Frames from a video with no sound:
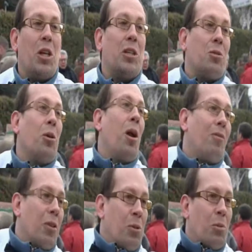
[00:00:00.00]
On se dit est-ce qu'à
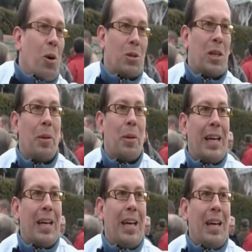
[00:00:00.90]
la fin du mois on sera
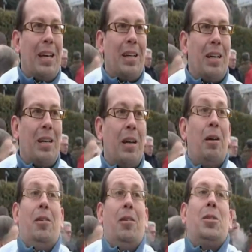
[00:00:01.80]
payé
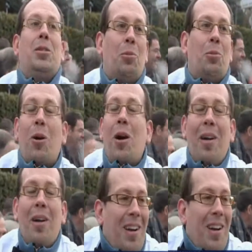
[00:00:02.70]
Est-ce que
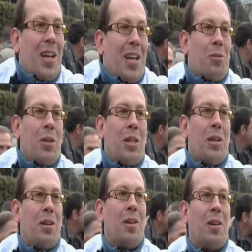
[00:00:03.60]
pour la
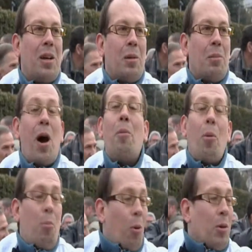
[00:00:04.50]
suite, euh,
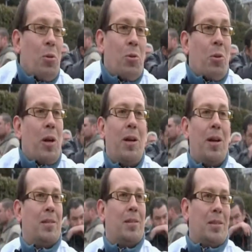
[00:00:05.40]
apparemment pour les
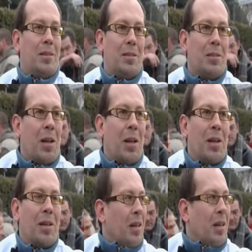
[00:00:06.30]
mutuelles Les mutuelles
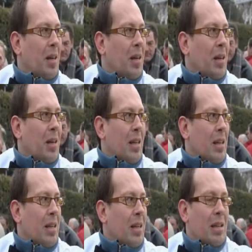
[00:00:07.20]
sont,
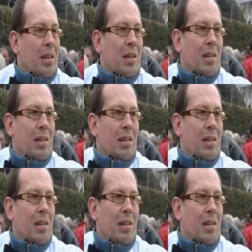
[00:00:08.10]
prélevées et